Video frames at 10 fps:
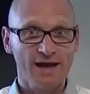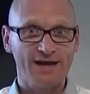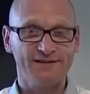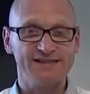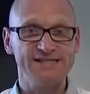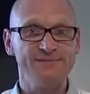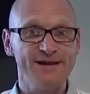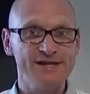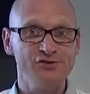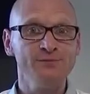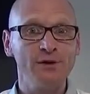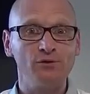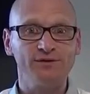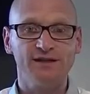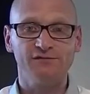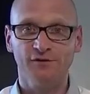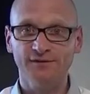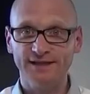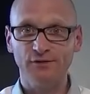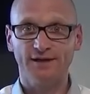adresse email et numéro de
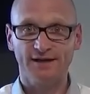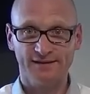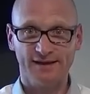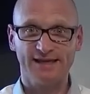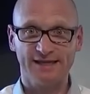téléphone des locataires